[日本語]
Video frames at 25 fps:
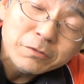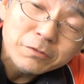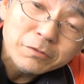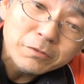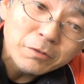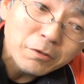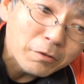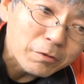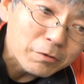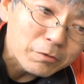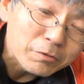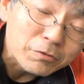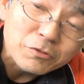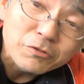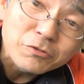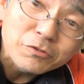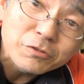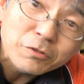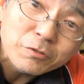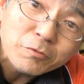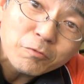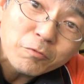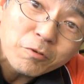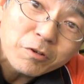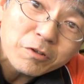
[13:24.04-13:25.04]
あれ全
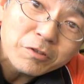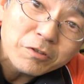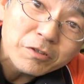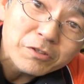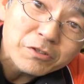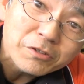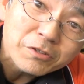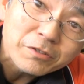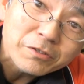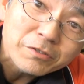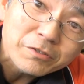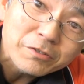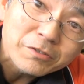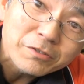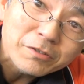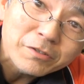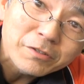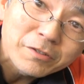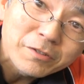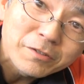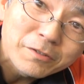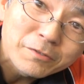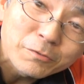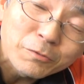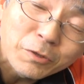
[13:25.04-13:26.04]
然壊れないじゃんっ
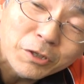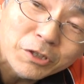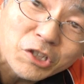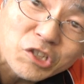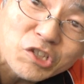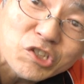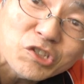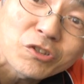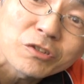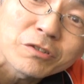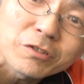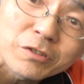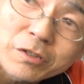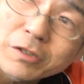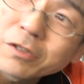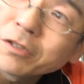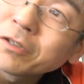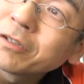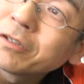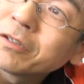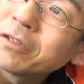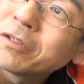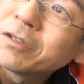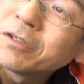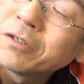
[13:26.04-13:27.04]
ていう話になってね
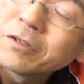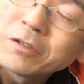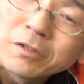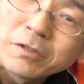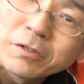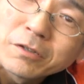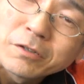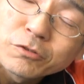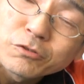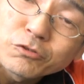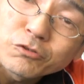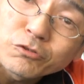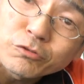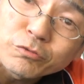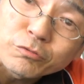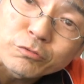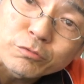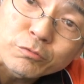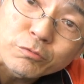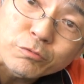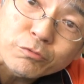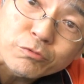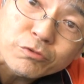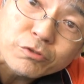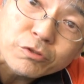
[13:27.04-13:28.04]
中
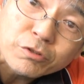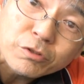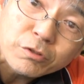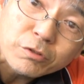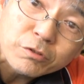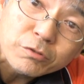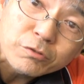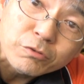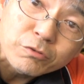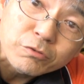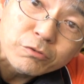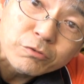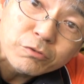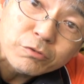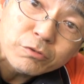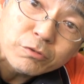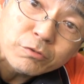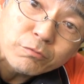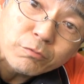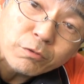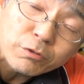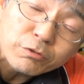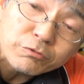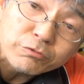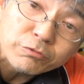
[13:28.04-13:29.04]
国製全
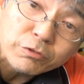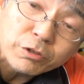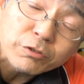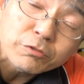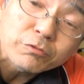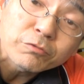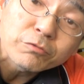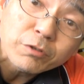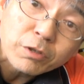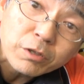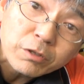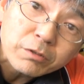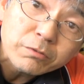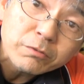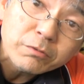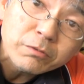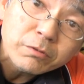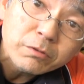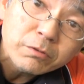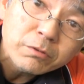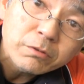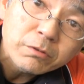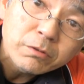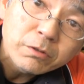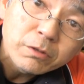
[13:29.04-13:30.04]
然悪くないよね
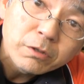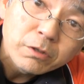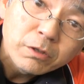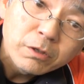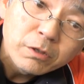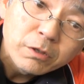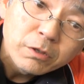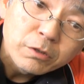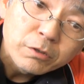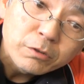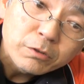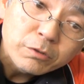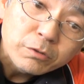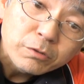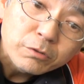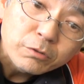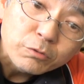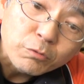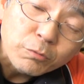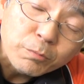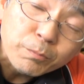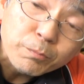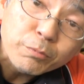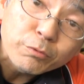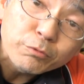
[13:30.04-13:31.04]

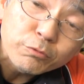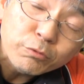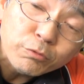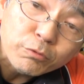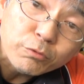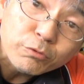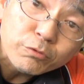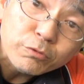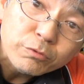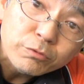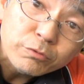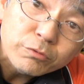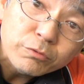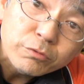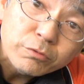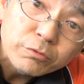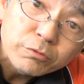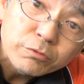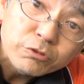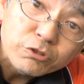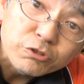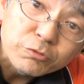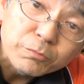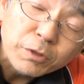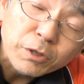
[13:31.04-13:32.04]
よっぽど
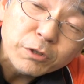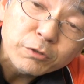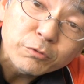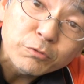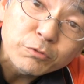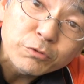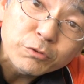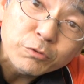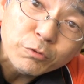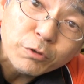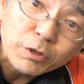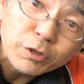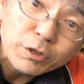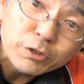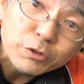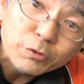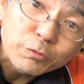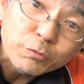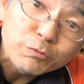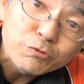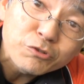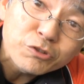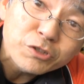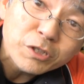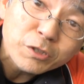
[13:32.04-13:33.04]
スマートデュオあれ日
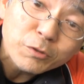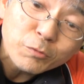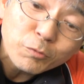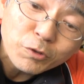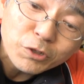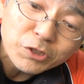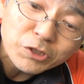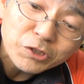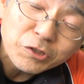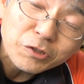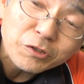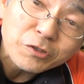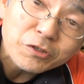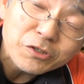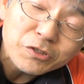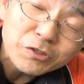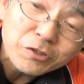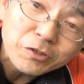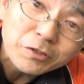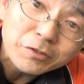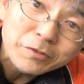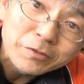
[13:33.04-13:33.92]
本製とか言いながらさ